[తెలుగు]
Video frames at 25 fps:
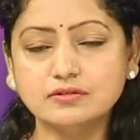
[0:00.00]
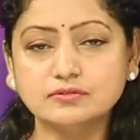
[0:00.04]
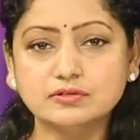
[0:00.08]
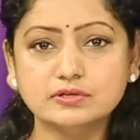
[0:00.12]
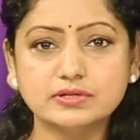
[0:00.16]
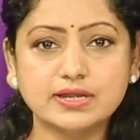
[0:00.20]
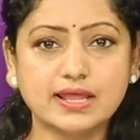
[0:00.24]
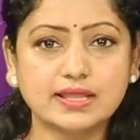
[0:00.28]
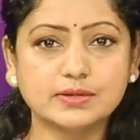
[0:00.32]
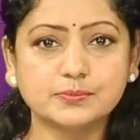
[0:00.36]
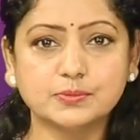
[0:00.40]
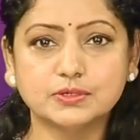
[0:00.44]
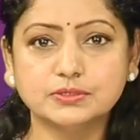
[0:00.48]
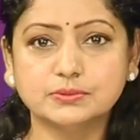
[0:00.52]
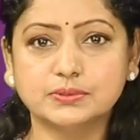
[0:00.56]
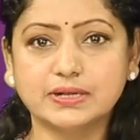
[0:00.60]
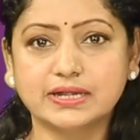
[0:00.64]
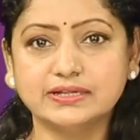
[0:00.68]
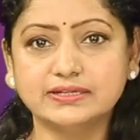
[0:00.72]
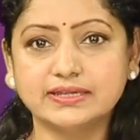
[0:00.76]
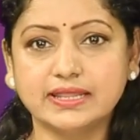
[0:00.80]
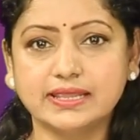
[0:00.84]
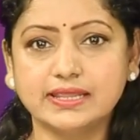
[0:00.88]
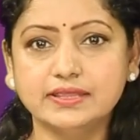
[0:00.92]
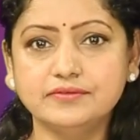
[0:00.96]
అంకురార్పణం
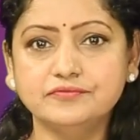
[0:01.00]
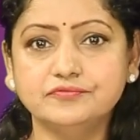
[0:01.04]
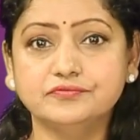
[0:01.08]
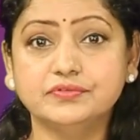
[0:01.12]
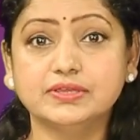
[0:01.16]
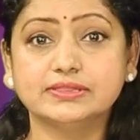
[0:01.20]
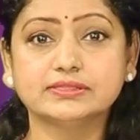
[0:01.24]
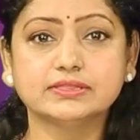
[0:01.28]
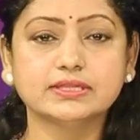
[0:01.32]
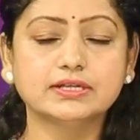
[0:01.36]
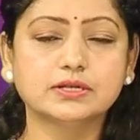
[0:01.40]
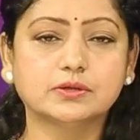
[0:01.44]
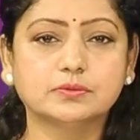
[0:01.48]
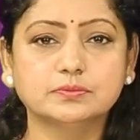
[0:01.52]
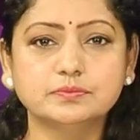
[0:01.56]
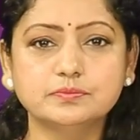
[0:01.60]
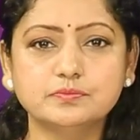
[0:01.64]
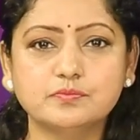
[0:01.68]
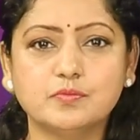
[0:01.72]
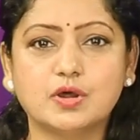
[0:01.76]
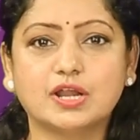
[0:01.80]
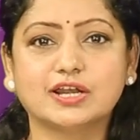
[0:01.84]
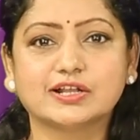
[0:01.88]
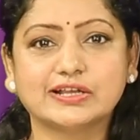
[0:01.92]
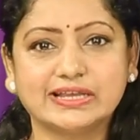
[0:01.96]
అంటే విత్తనం
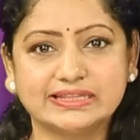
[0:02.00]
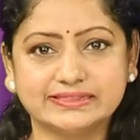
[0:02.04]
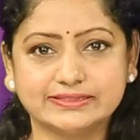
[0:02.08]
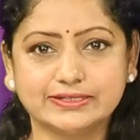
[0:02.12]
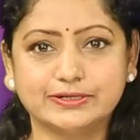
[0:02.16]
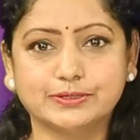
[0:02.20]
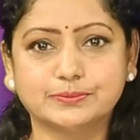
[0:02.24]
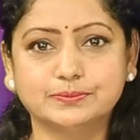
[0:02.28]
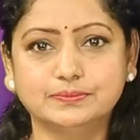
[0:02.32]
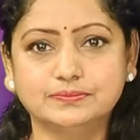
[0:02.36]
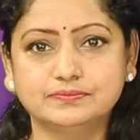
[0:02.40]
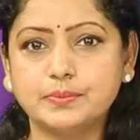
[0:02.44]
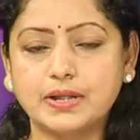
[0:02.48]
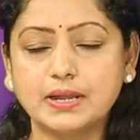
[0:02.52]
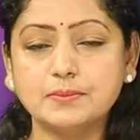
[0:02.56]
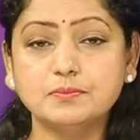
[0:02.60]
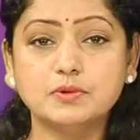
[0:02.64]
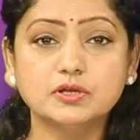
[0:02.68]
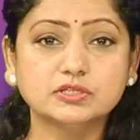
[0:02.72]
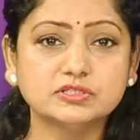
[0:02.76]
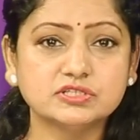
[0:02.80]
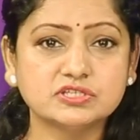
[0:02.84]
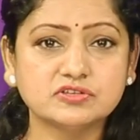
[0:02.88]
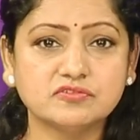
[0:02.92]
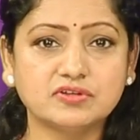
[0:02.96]
మొలకెత్తడం
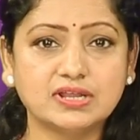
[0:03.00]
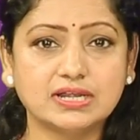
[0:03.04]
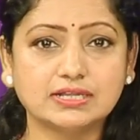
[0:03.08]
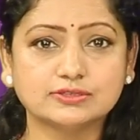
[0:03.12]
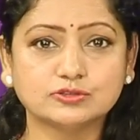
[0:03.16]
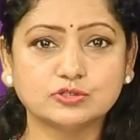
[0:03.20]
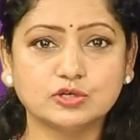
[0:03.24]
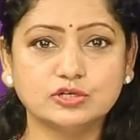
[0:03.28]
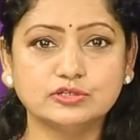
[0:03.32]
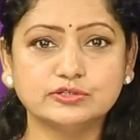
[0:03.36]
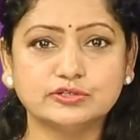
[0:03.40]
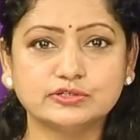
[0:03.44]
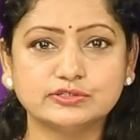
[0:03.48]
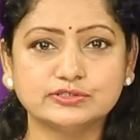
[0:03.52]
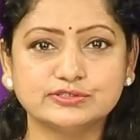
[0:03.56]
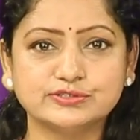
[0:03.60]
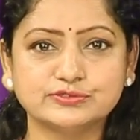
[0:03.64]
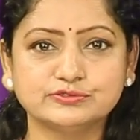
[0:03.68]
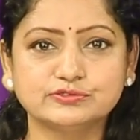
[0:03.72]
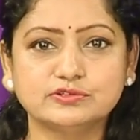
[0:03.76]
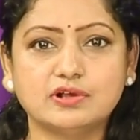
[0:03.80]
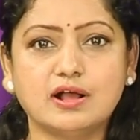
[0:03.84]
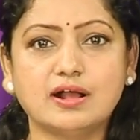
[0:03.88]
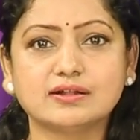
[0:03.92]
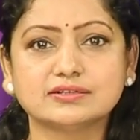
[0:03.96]
బ్రహ్మోత్సవాల తొలి
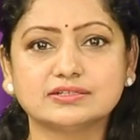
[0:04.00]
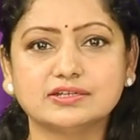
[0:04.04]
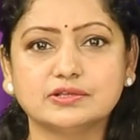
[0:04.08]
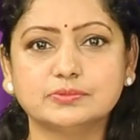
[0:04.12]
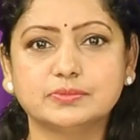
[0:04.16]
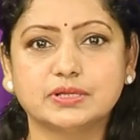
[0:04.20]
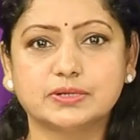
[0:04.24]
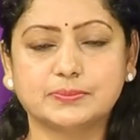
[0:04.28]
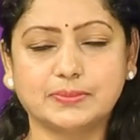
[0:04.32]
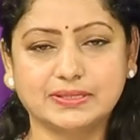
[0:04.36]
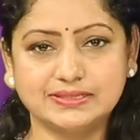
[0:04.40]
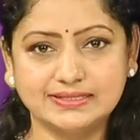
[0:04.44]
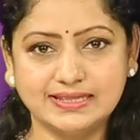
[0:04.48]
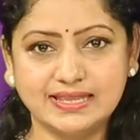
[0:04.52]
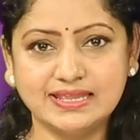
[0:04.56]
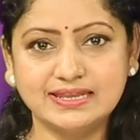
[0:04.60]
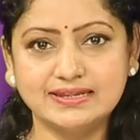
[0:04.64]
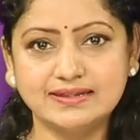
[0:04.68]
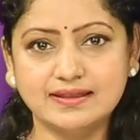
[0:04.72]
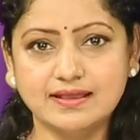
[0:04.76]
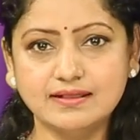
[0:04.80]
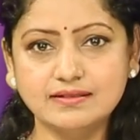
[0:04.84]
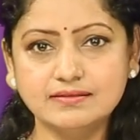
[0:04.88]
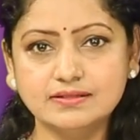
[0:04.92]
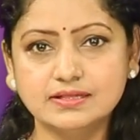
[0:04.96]
రోజు అక్టోబర్
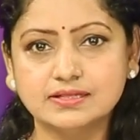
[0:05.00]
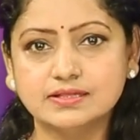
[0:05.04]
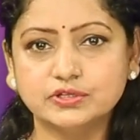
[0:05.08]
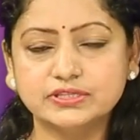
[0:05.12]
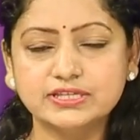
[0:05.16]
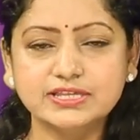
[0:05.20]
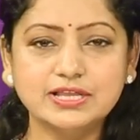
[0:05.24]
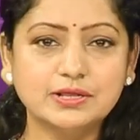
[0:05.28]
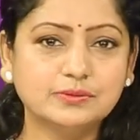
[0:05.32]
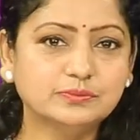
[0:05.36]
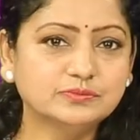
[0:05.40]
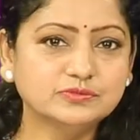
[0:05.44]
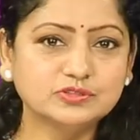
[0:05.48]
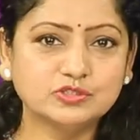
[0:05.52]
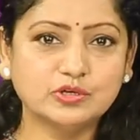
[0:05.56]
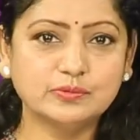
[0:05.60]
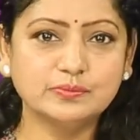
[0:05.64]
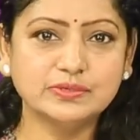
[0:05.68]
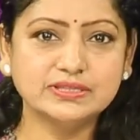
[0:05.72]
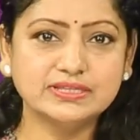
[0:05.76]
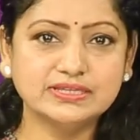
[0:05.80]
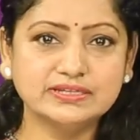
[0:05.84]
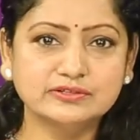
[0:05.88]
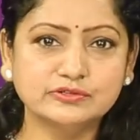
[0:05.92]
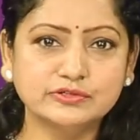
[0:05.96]
పదిహేను ఉదయం
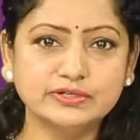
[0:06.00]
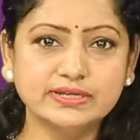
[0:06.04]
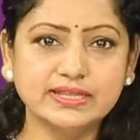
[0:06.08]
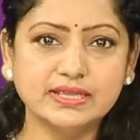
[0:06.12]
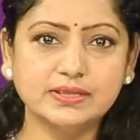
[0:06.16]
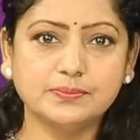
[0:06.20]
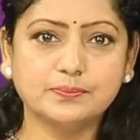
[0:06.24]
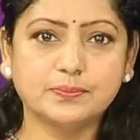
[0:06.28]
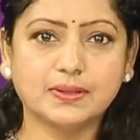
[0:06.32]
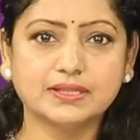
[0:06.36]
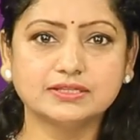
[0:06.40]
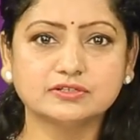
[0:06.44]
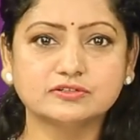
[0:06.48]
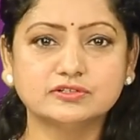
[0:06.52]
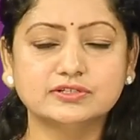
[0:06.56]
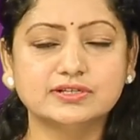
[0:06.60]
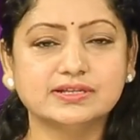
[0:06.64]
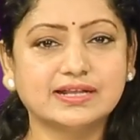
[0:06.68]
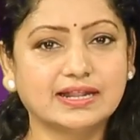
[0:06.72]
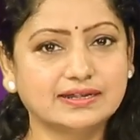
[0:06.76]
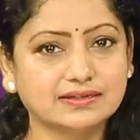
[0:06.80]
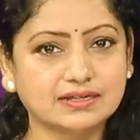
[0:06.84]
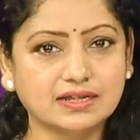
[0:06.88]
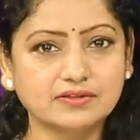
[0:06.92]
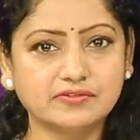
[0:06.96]
తొమ్మిది నుండి
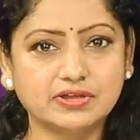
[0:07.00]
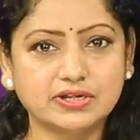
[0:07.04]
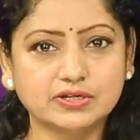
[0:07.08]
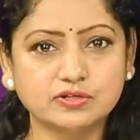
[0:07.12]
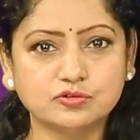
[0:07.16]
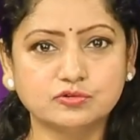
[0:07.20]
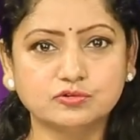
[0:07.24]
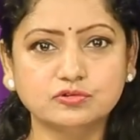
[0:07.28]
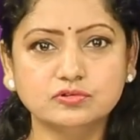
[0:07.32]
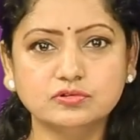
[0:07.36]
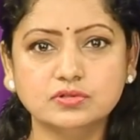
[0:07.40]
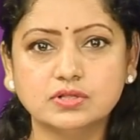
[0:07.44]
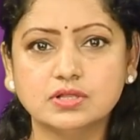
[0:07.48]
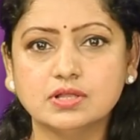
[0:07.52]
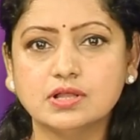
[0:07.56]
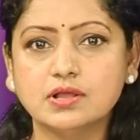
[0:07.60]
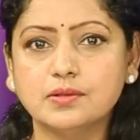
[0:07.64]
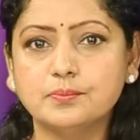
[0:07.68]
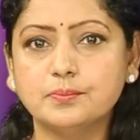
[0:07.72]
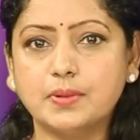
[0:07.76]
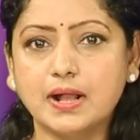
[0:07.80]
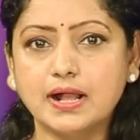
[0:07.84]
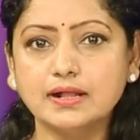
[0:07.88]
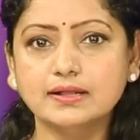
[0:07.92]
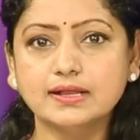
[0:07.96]
పదకొండు గంటల వరకు
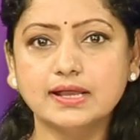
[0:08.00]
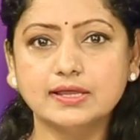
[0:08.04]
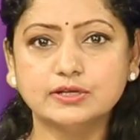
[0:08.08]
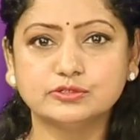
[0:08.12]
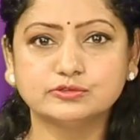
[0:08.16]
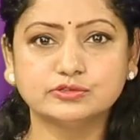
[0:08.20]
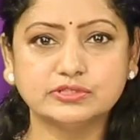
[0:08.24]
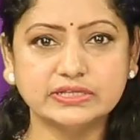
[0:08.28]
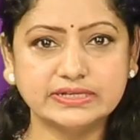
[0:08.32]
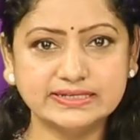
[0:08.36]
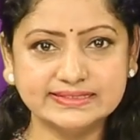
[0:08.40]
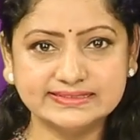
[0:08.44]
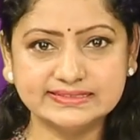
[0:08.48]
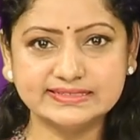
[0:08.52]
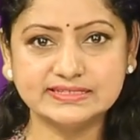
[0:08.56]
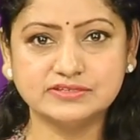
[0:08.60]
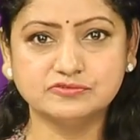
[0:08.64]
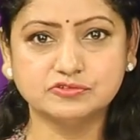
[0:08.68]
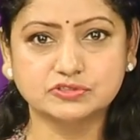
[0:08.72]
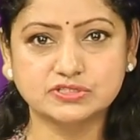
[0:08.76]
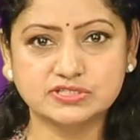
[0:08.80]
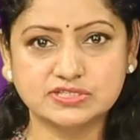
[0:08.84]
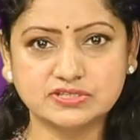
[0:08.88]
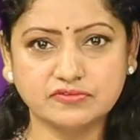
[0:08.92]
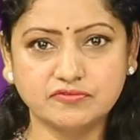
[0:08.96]
బంగారు తిరిచి
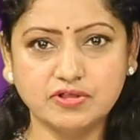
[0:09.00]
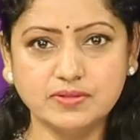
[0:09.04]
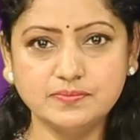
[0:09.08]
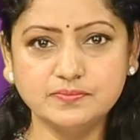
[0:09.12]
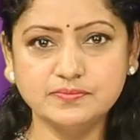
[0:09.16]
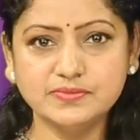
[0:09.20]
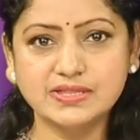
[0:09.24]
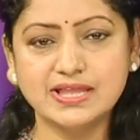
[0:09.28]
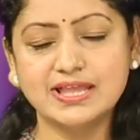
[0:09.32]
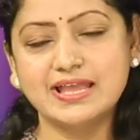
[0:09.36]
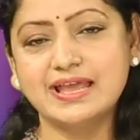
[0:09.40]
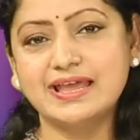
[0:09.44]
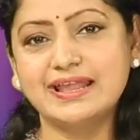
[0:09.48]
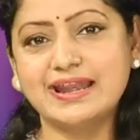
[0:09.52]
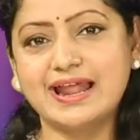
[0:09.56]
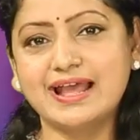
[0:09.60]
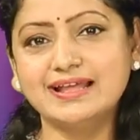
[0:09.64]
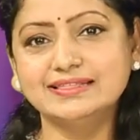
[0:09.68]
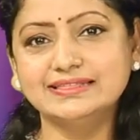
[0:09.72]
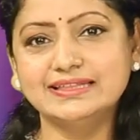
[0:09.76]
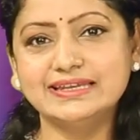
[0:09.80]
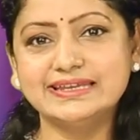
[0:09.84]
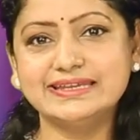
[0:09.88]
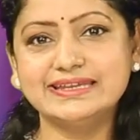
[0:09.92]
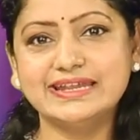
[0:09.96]
ఉత్సవం
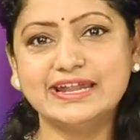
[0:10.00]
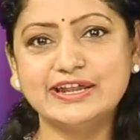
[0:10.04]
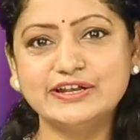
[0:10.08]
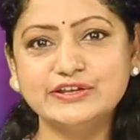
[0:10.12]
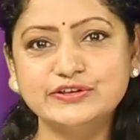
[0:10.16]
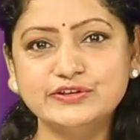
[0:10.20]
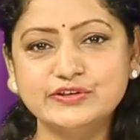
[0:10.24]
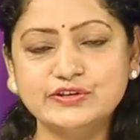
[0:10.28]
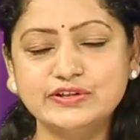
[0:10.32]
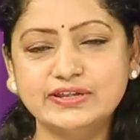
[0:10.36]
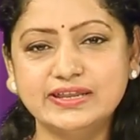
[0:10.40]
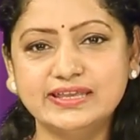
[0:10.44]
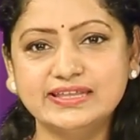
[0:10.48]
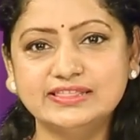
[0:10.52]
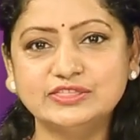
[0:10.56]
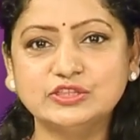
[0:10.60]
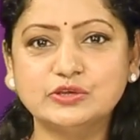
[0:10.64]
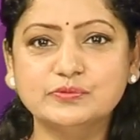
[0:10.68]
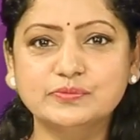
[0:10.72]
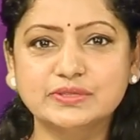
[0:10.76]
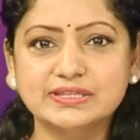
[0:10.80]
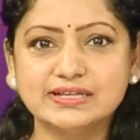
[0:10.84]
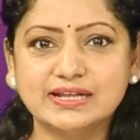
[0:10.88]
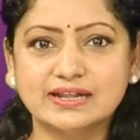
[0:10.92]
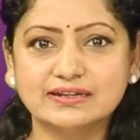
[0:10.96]
రాత్రి ఏడు నుండి
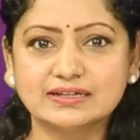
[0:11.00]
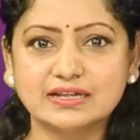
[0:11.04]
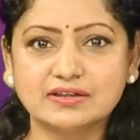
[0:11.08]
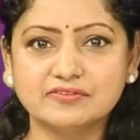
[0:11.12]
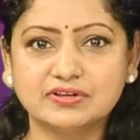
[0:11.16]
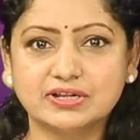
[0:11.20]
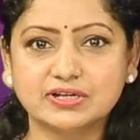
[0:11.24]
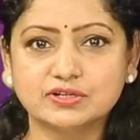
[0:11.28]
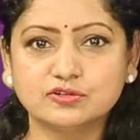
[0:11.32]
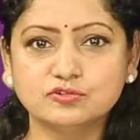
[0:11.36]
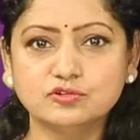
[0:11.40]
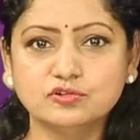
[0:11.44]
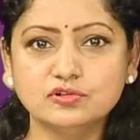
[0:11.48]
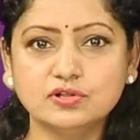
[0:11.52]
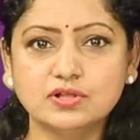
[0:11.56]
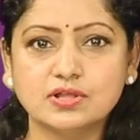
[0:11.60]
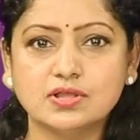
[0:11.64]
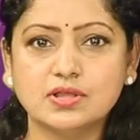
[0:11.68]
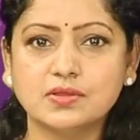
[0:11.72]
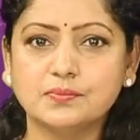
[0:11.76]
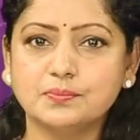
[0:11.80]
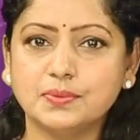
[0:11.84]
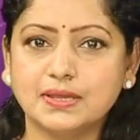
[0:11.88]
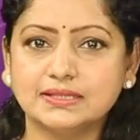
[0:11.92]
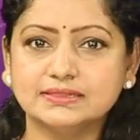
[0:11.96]
తొమ్మిది గంటల వరకు
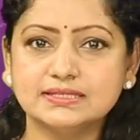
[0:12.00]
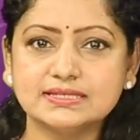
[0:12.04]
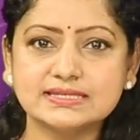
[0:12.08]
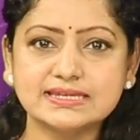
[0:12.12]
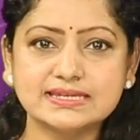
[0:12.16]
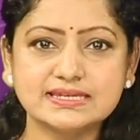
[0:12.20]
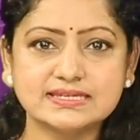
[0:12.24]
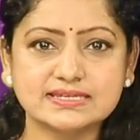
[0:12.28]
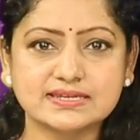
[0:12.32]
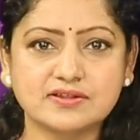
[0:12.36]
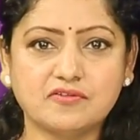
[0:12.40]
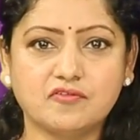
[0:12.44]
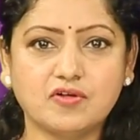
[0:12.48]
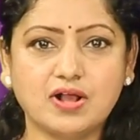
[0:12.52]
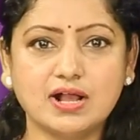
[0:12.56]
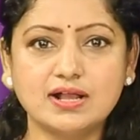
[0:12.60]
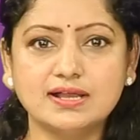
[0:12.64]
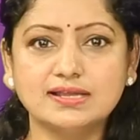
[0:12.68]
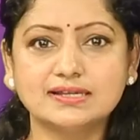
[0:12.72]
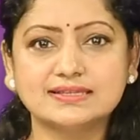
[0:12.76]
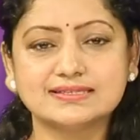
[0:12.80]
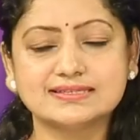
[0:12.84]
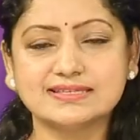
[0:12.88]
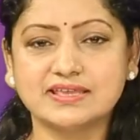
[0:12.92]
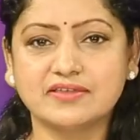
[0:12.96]
పెద్దశేష
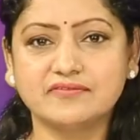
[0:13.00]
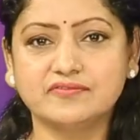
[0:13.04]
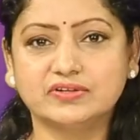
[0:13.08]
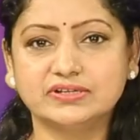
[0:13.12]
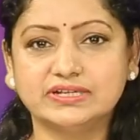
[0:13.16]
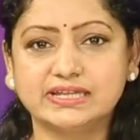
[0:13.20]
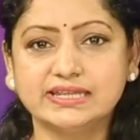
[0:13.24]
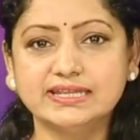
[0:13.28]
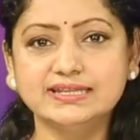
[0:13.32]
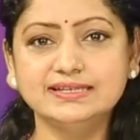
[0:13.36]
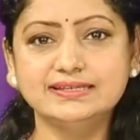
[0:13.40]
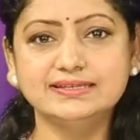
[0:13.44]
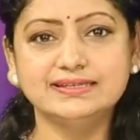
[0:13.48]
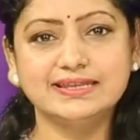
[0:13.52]
వాహన సేవని